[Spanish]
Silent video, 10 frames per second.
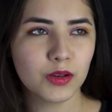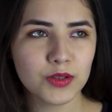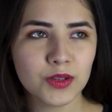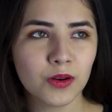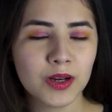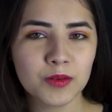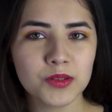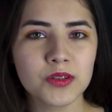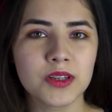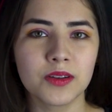no solo en
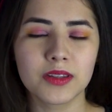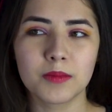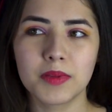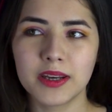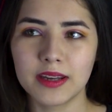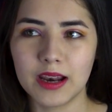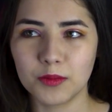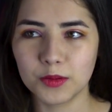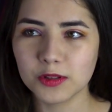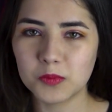uso sino también
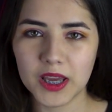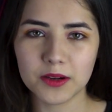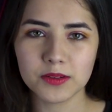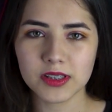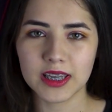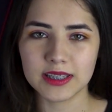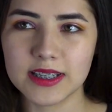algunos viejos que